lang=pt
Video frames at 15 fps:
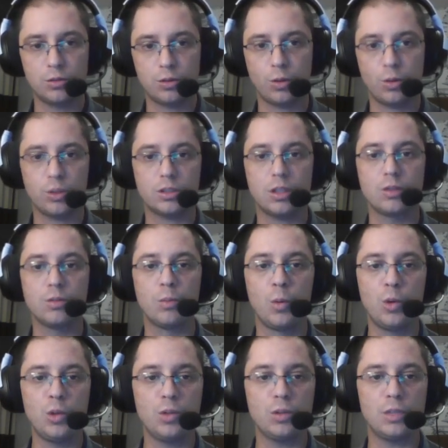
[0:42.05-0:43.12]
Estou gostando
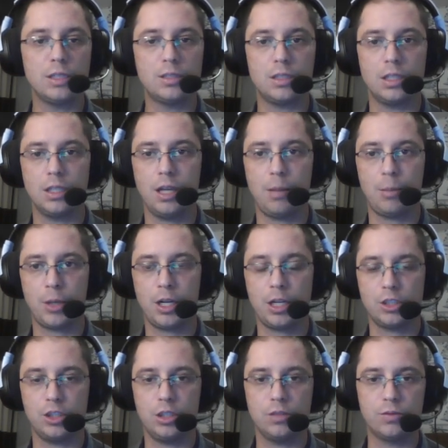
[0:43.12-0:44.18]
muito desse
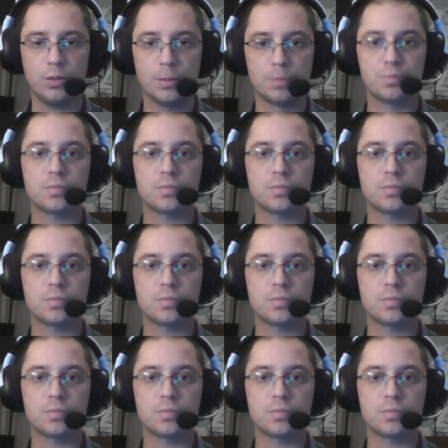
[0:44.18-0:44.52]
aplicativo